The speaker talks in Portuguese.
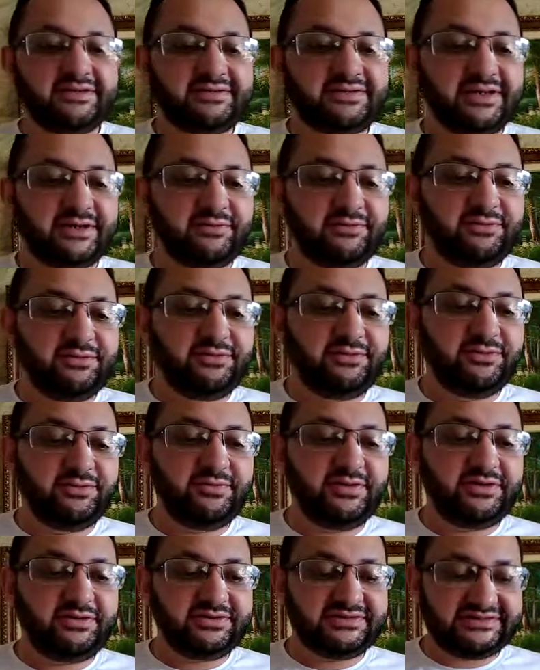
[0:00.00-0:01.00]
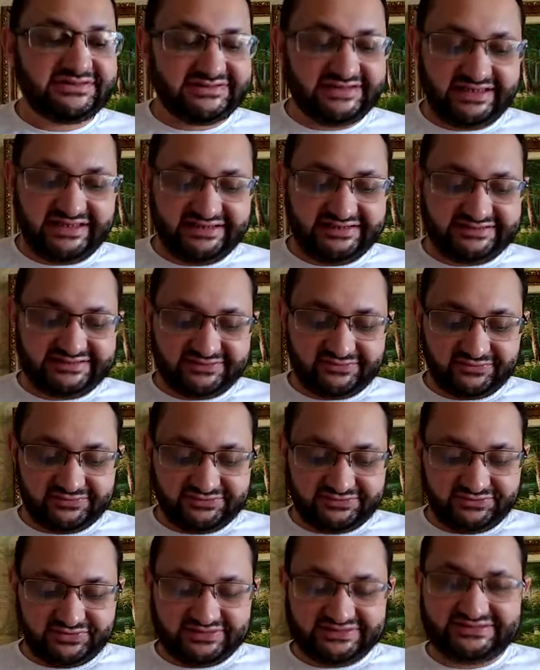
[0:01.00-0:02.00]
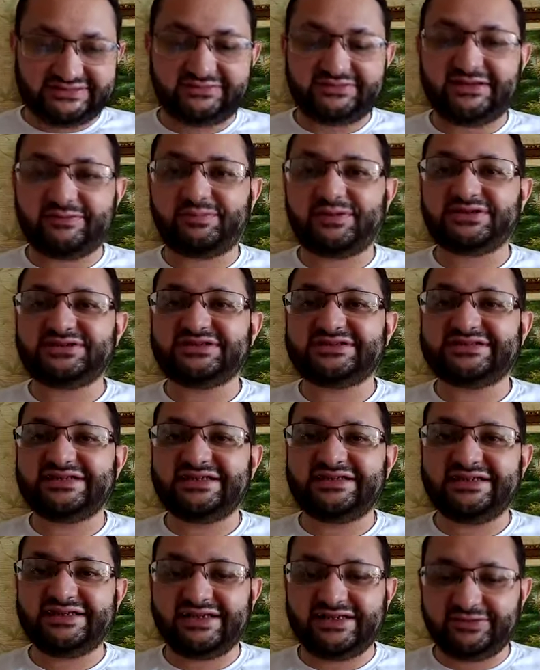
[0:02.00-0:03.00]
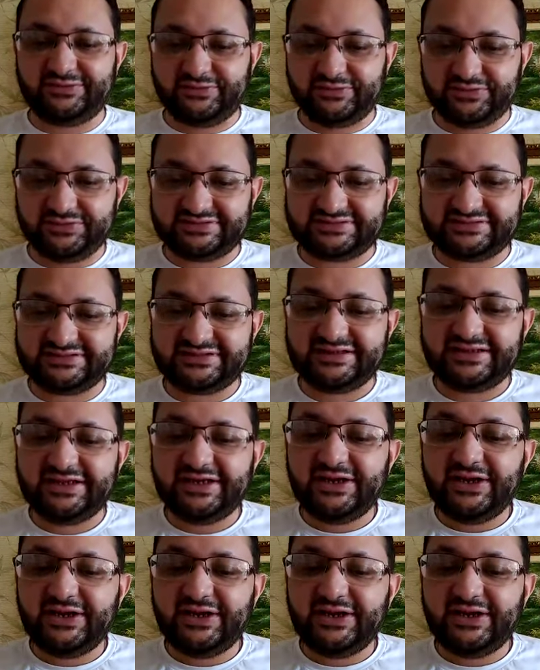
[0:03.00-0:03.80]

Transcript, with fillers: Então, número 6, continuação na página 114.